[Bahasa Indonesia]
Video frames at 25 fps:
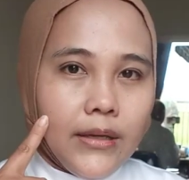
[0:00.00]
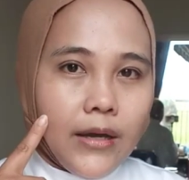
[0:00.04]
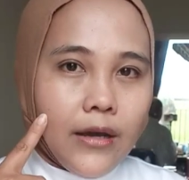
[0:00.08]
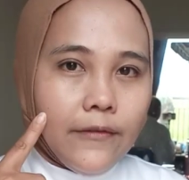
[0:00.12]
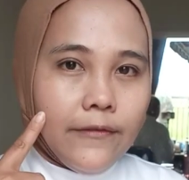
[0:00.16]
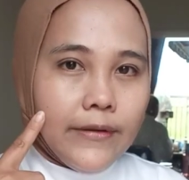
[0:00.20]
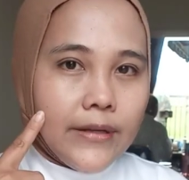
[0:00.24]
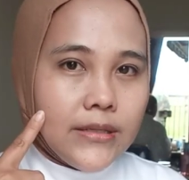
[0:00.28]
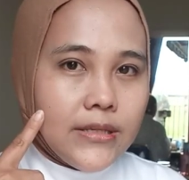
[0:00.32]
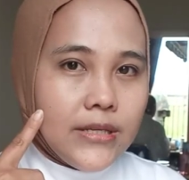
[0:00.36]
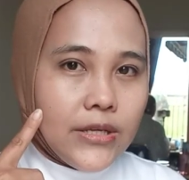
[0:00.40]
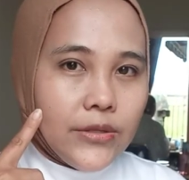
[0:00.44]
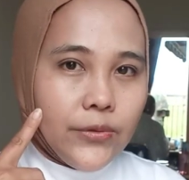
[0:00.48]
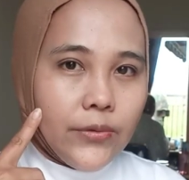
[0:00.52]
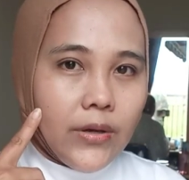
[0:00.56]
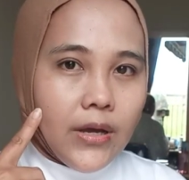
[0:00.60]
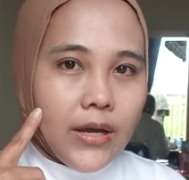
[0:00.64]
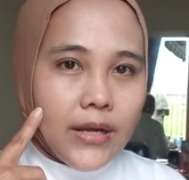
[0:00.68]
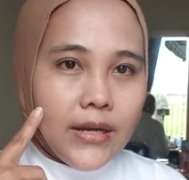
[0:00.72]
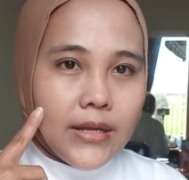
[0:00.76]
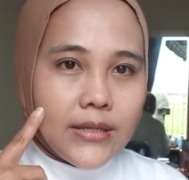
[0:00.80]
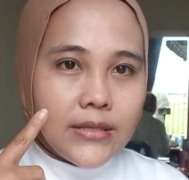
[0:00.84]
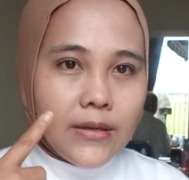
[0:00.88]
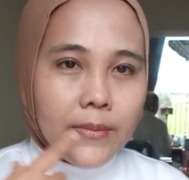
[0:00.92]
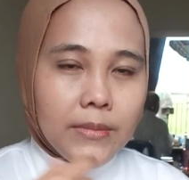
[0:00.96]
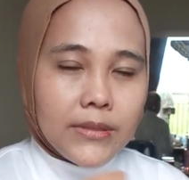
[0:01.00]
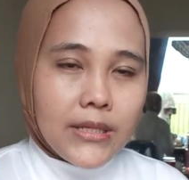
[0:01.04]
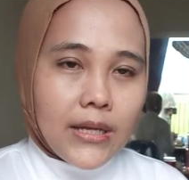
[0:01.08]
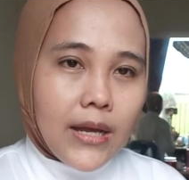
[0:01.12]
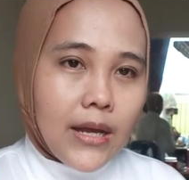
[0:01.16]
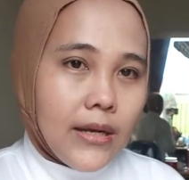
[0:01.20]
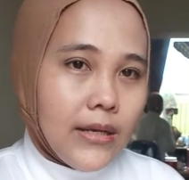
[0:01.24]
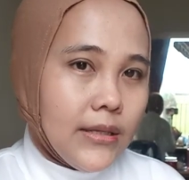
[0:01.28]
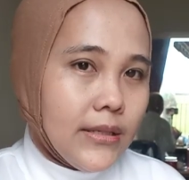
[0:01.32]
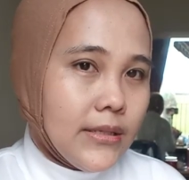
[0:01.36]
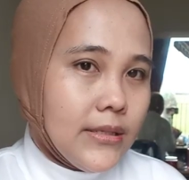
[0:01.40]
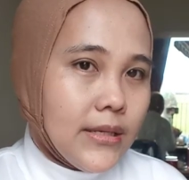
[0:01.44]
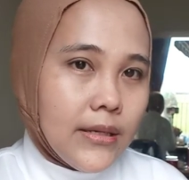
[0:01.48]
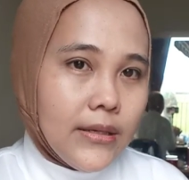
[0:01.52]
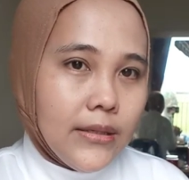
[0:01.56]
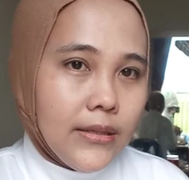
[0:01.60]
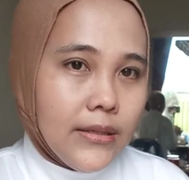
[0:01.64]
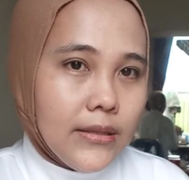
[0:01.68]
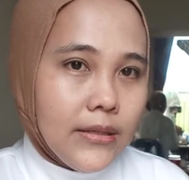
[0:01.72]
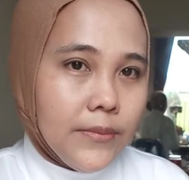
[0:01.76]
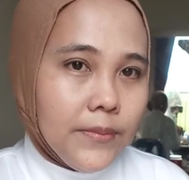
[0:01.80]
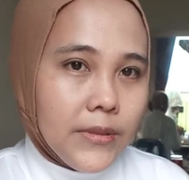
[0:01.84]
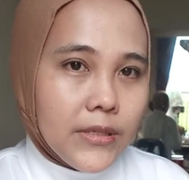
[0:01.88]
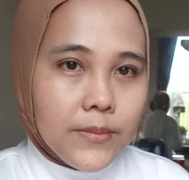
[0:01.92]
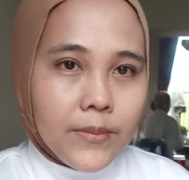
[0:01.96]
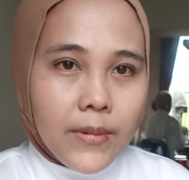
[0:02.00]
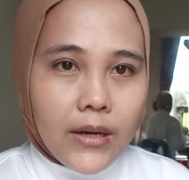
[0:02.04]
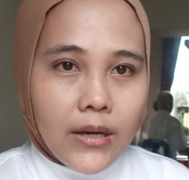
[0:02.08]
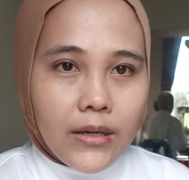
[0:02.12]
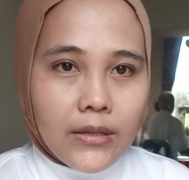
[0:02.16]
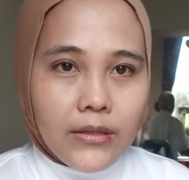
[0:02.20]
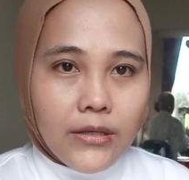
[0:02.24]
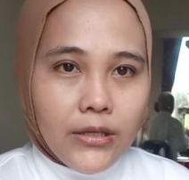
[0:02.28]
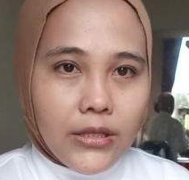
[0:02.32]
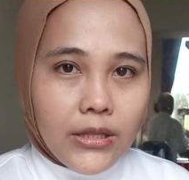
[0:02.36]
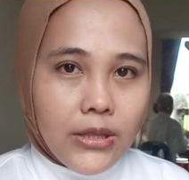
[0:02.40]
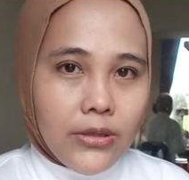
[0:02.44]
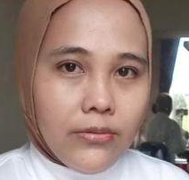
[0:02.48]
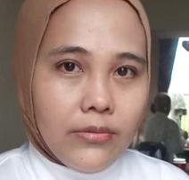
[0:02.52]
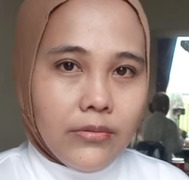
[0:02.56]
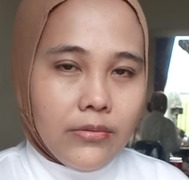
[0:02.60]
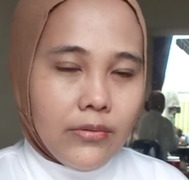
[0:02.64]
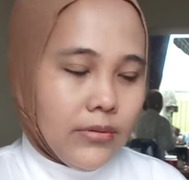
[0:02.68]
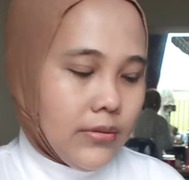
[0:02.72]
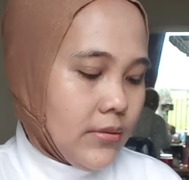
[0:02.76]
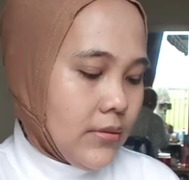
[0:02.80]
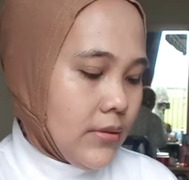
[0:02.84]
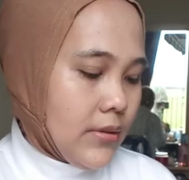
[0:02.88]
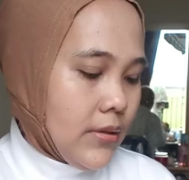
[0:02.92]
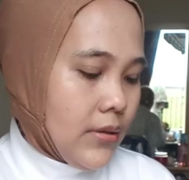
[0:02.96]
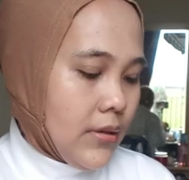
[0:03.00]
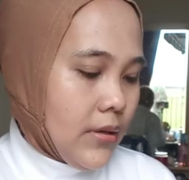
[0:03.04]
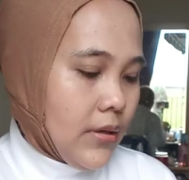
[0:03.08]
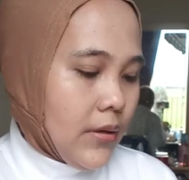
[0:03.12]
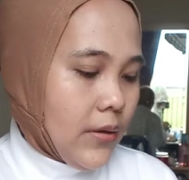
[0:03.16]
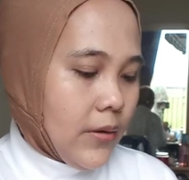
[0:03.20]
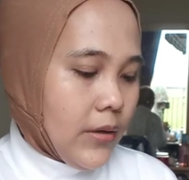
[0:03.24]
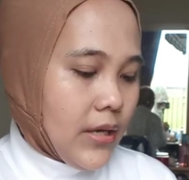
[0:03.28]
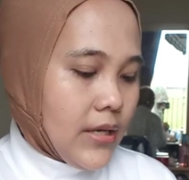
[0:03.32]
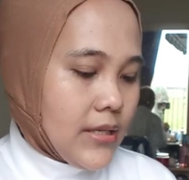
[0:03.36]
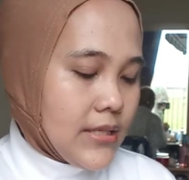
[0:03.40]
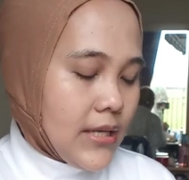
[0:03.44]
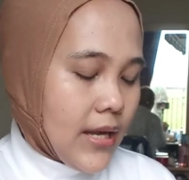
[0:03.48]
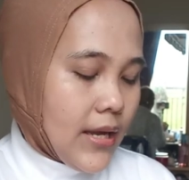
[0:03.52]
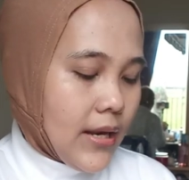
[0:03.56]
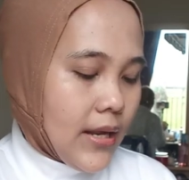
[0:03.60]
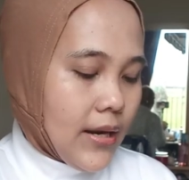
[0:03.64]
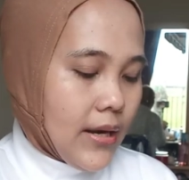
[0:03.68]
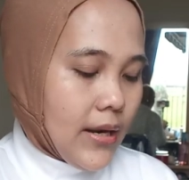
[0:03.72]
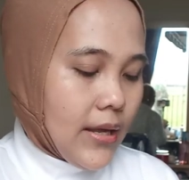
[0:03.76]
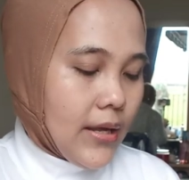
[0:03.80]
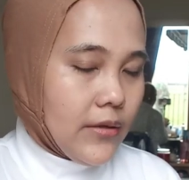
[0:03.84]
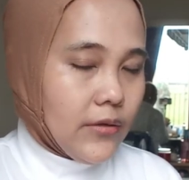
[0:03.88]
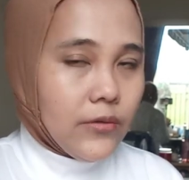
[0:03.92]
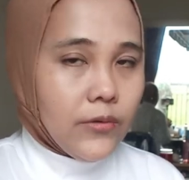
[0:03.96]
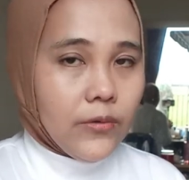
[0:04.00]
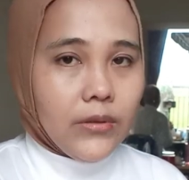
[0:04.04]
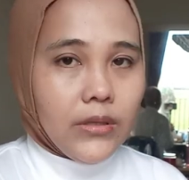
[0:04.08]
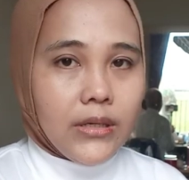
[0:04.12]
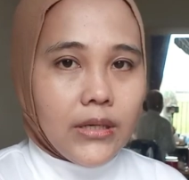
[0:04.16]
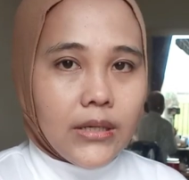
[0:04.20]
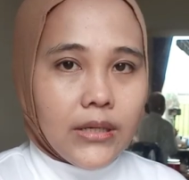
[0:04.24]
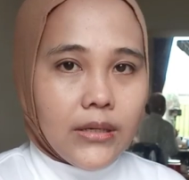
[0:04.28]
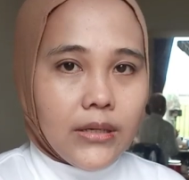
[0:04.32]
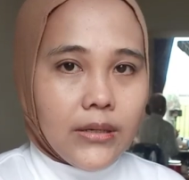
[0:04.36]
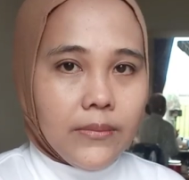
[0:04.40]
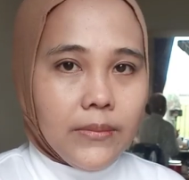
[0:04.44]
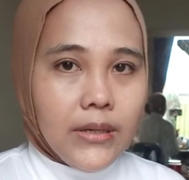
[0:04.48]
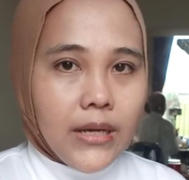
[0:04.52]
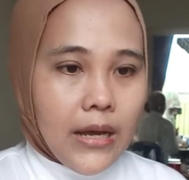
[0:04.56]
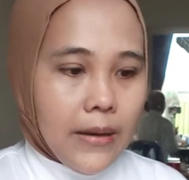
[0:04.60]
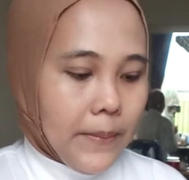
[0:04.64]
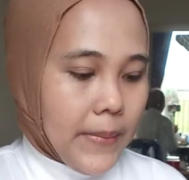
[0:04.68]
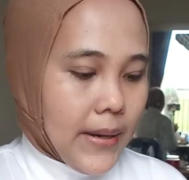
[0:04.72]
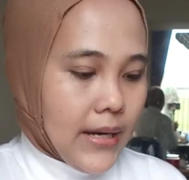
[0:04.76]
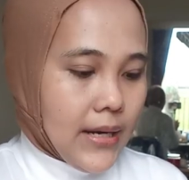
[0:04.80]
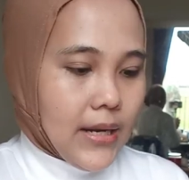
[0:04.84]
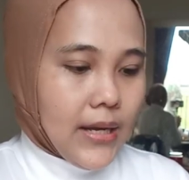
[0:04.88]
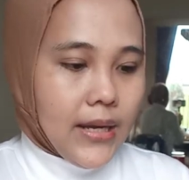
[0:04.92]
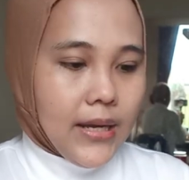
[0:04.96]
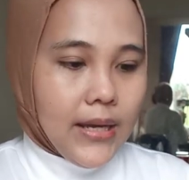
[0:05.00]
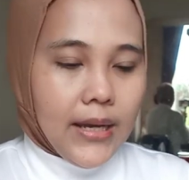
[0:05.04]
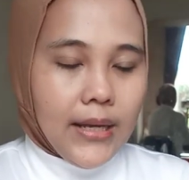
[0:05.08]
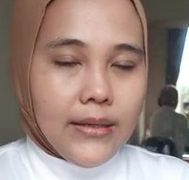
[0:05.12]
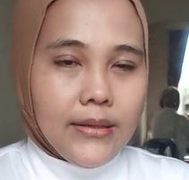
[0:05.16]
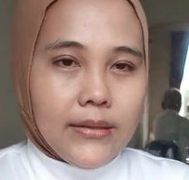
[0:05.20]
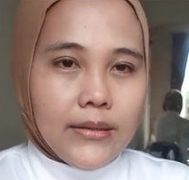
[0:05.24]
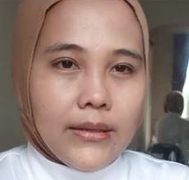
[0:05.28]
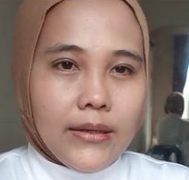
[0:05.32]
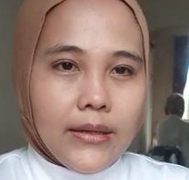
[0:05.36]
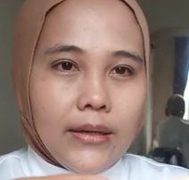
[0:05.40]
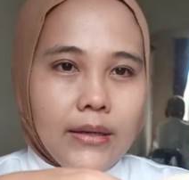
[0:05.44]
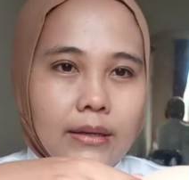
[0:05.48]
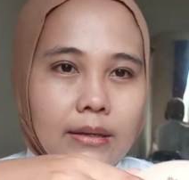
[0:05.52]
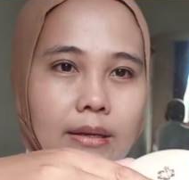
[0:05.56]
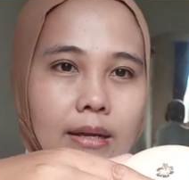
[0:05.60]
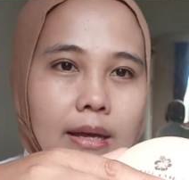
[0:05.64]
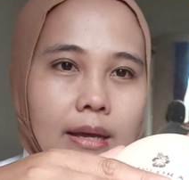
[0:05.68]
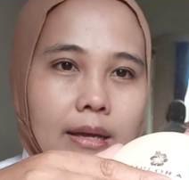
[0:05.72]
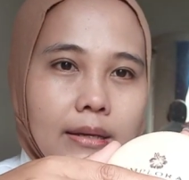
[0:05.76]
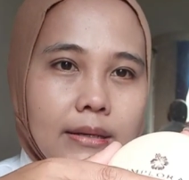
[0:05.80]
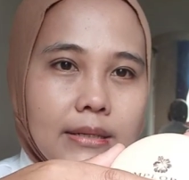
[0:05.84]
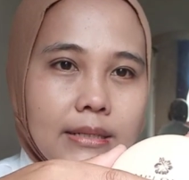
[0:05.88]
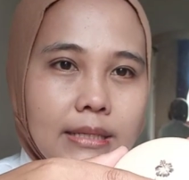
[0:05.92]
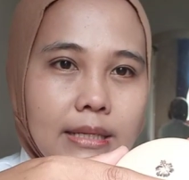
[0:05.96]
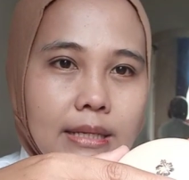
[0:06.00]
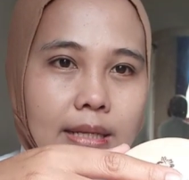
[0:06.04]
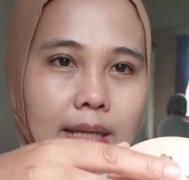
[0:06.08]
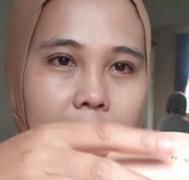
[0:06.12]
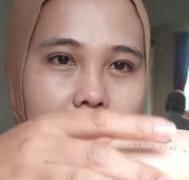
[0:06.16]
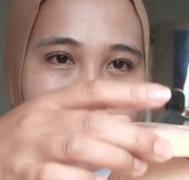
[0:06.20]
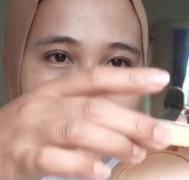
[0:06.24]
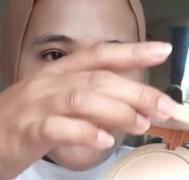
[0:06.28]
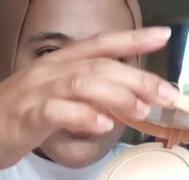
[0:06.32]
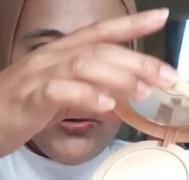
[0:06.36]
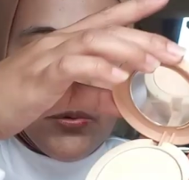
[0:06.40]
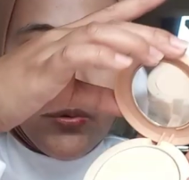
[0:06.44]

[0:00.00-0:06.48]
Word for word: coveragenya itu nggak ada sama sekali jadi tipis banget gitu oke sekarang lanjut ke bedak padat dan di sini ada